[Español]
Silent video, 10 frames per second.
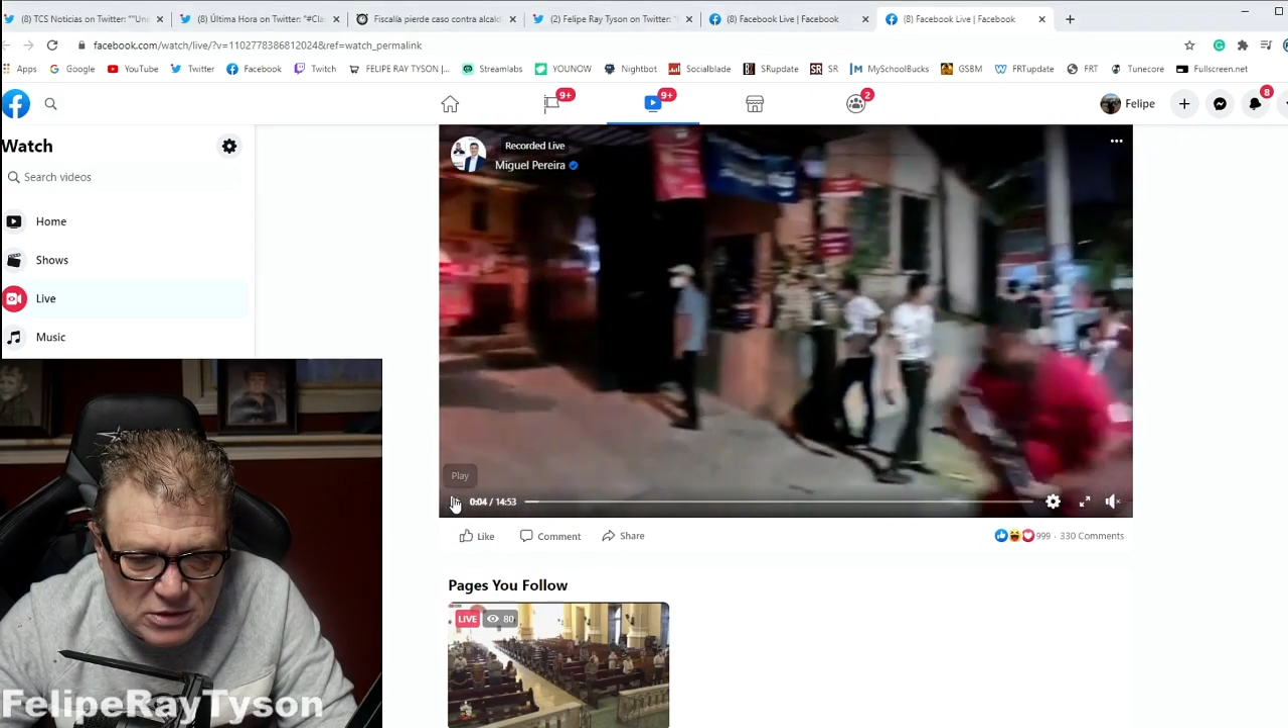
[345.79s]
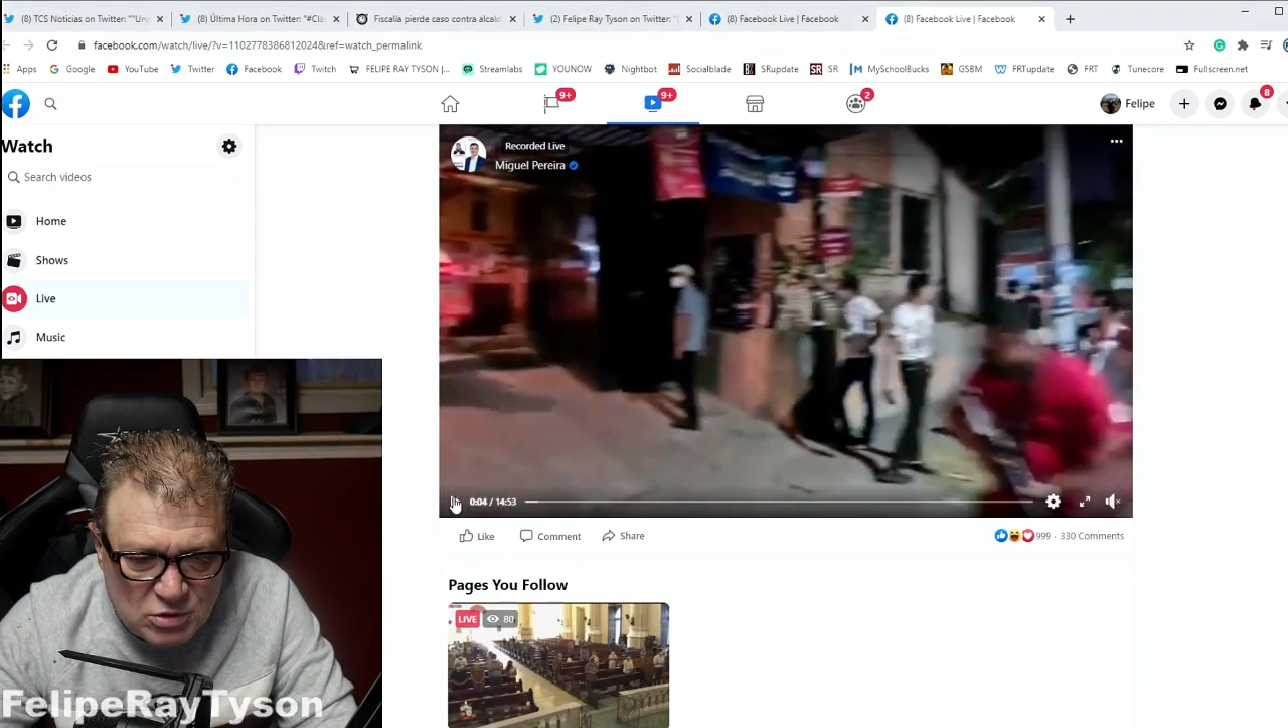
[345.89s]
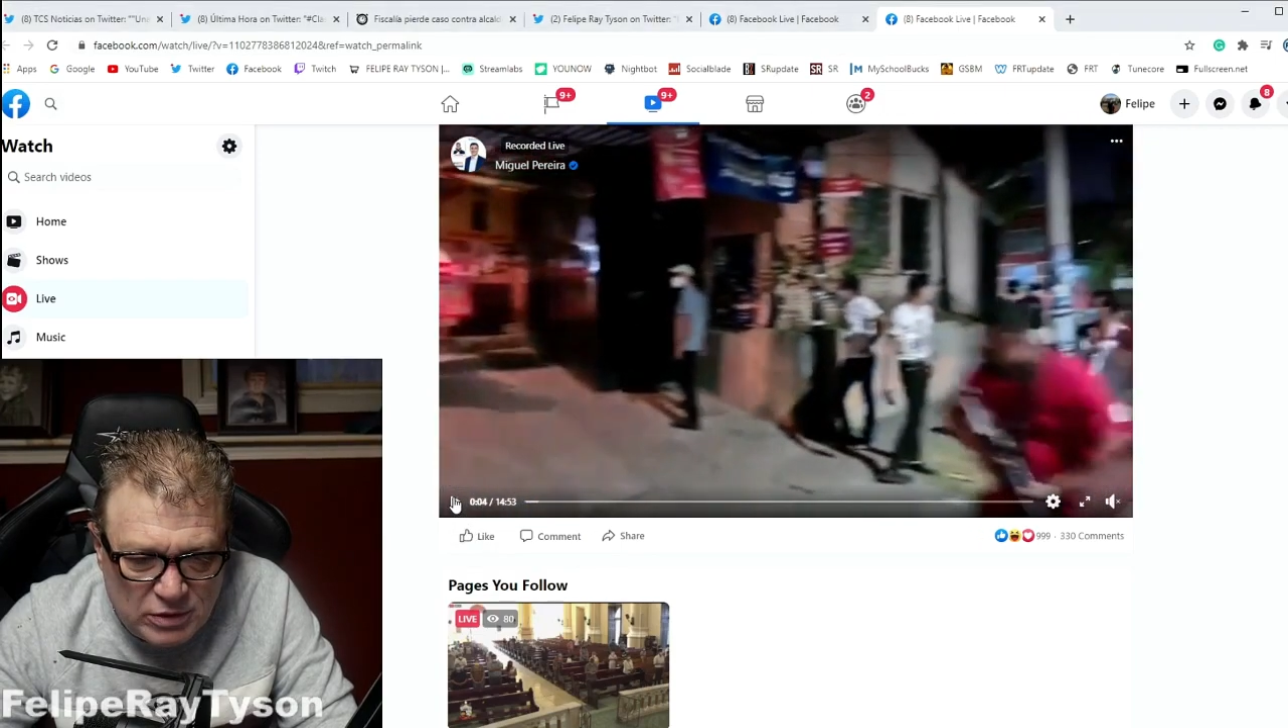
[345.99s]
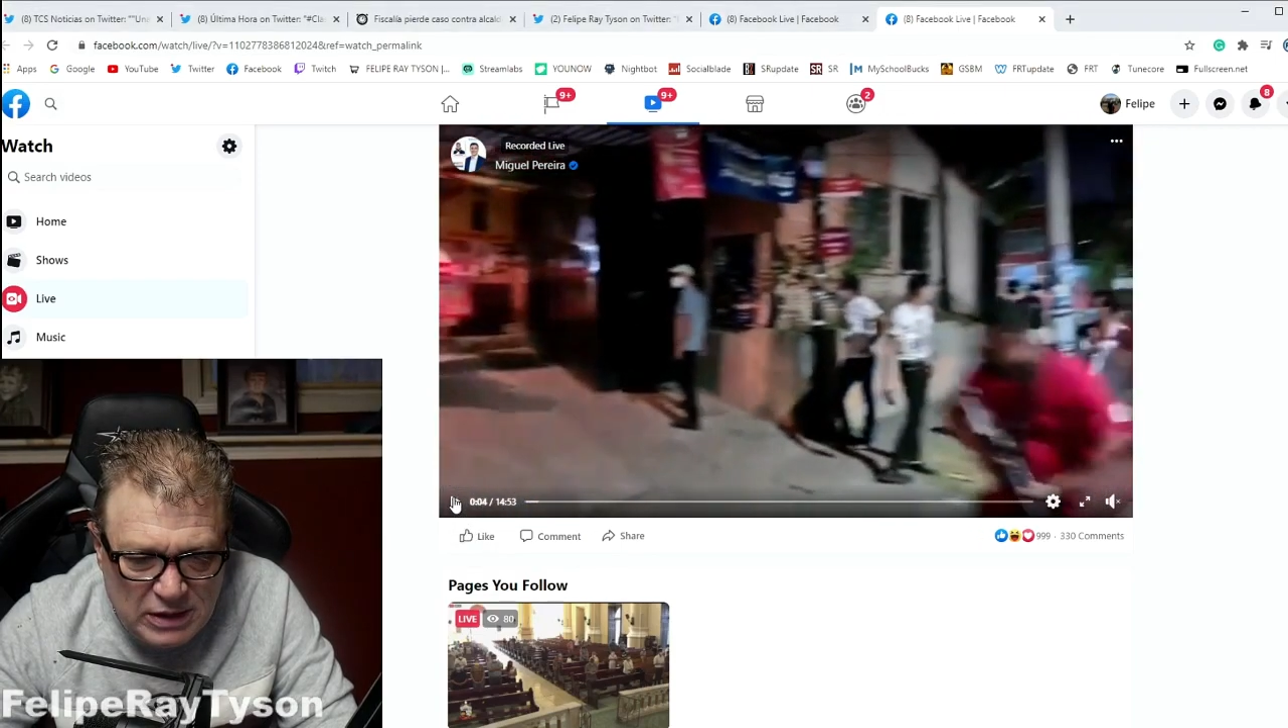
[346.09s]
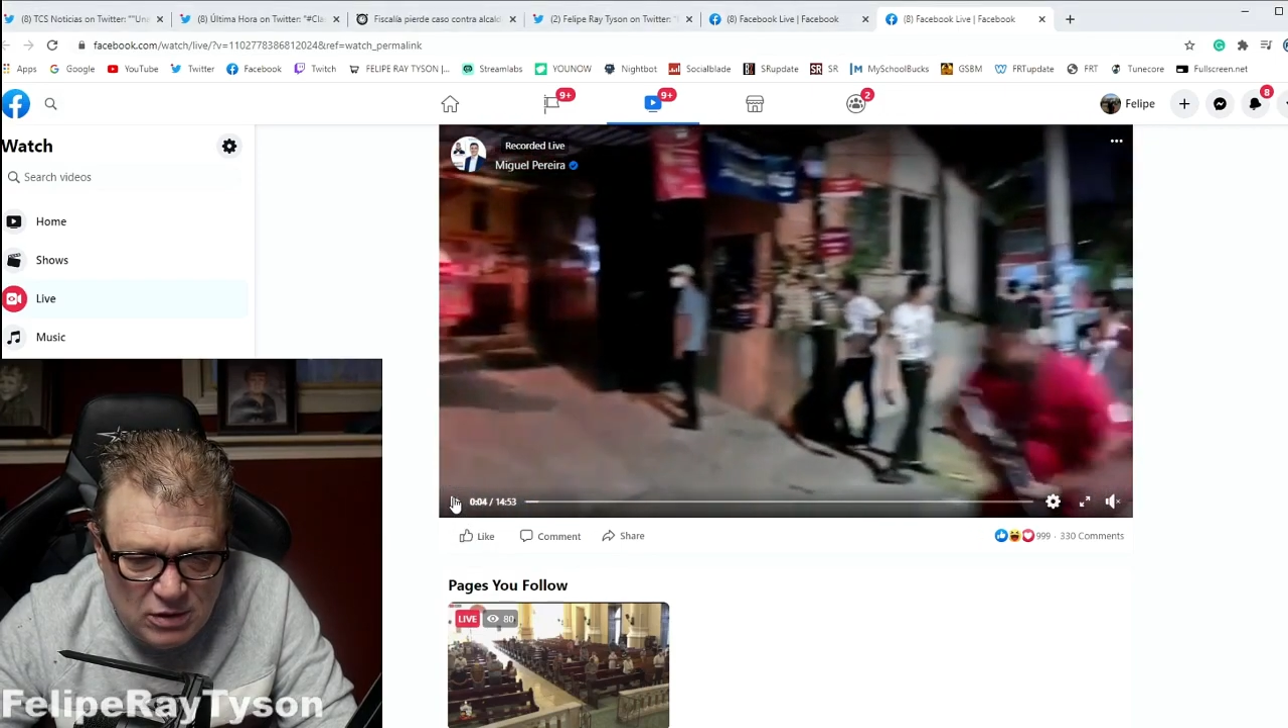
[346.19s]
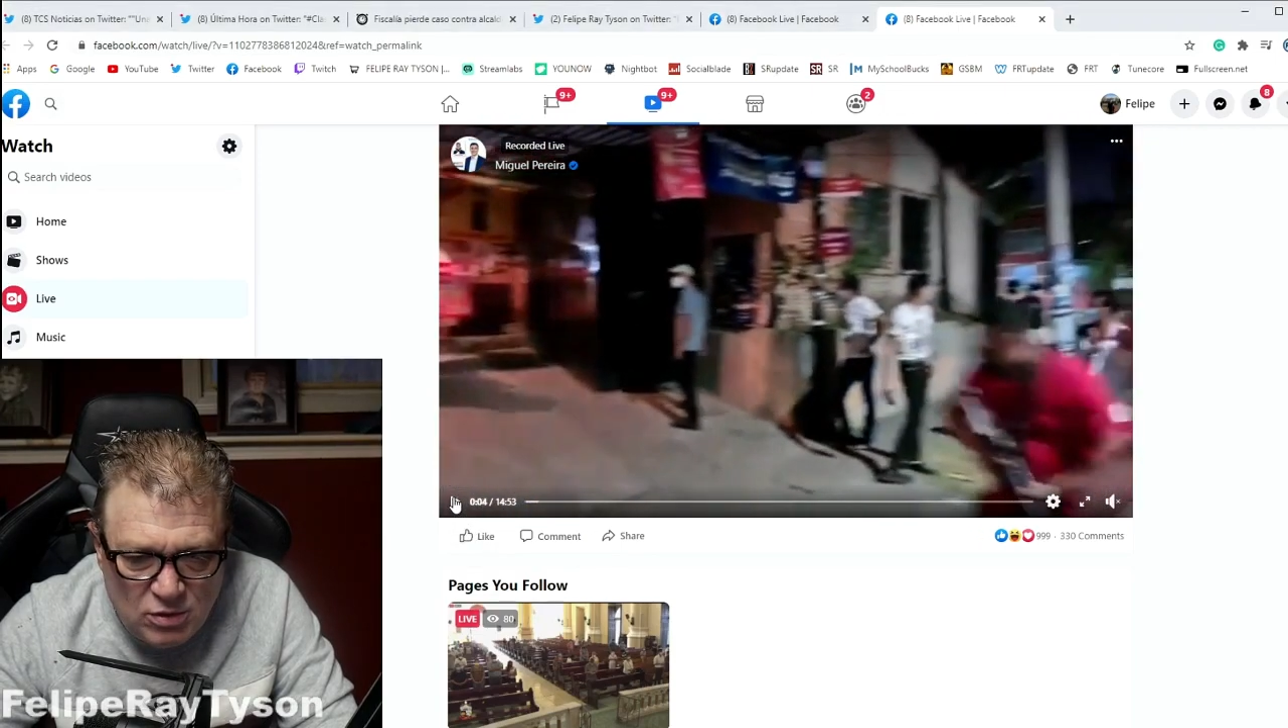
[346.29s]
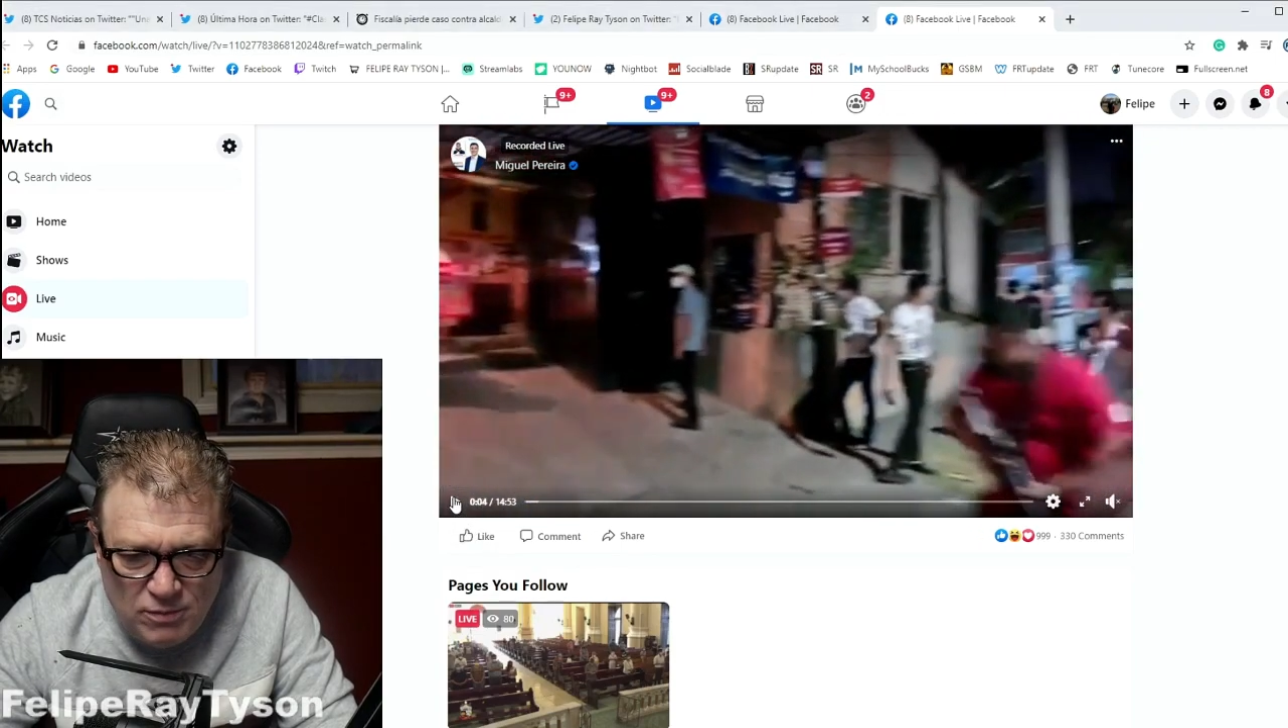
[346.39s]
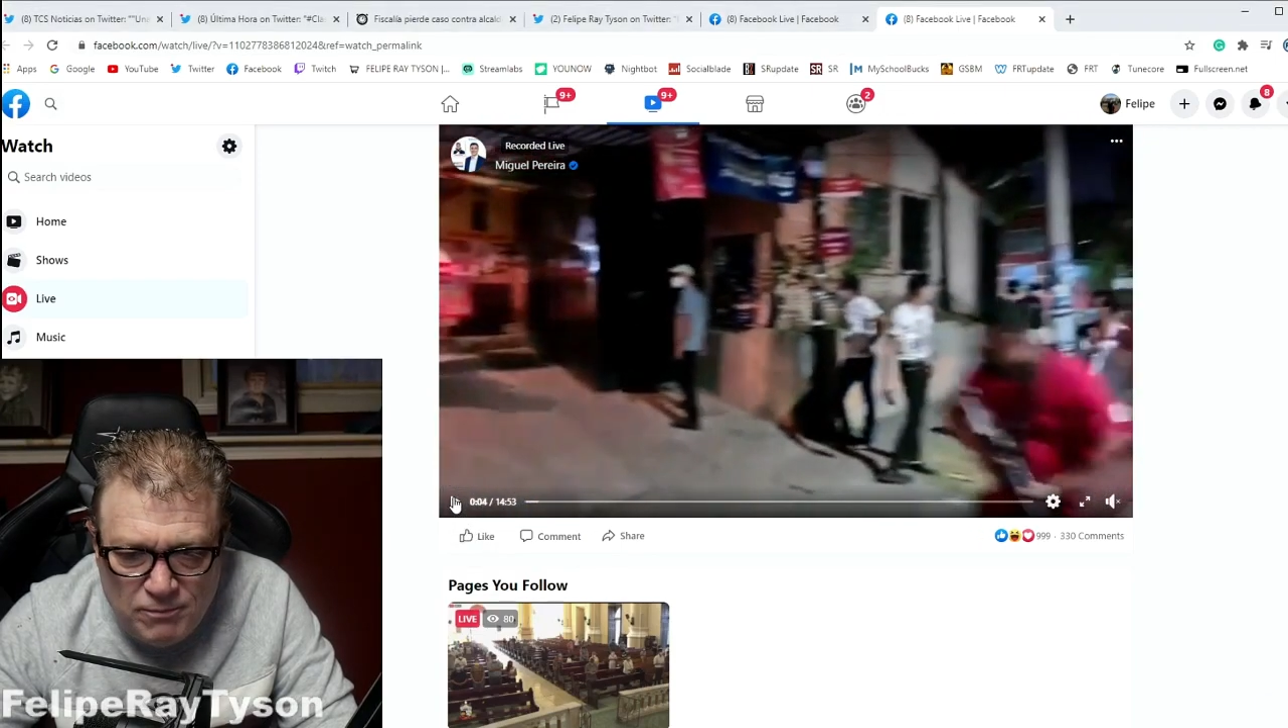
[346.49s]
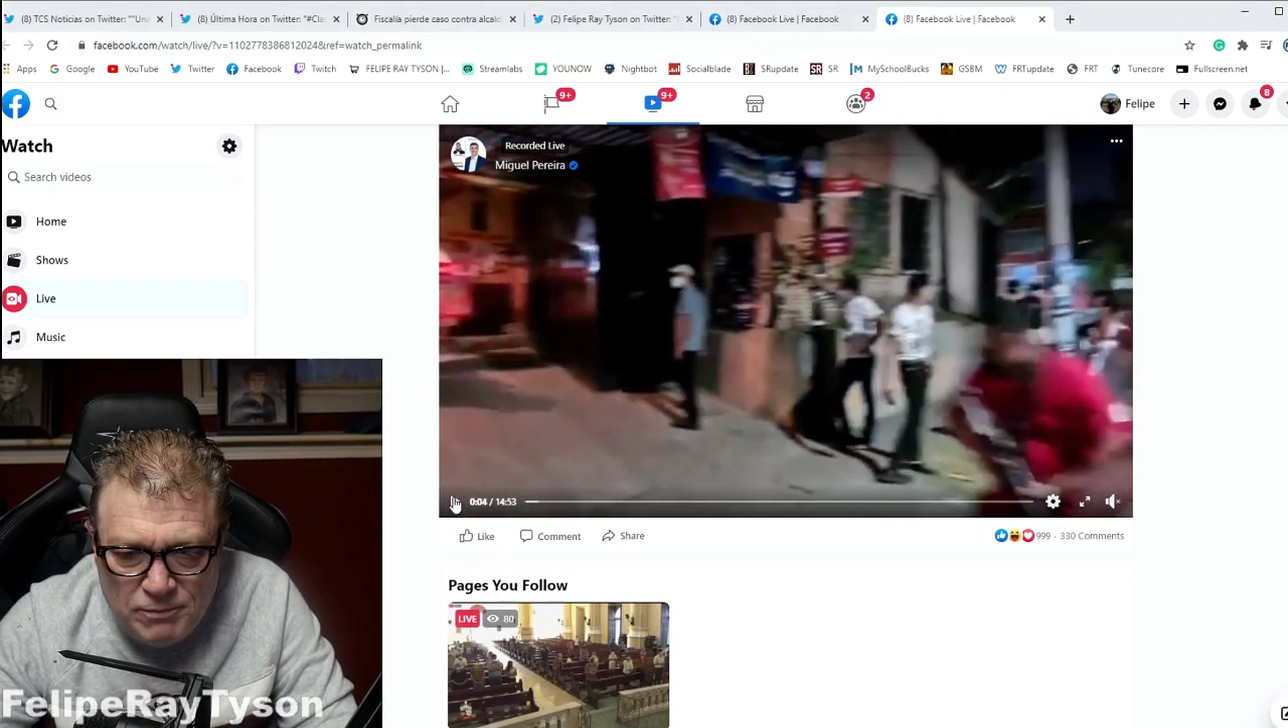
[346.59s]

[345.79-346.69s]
sonido,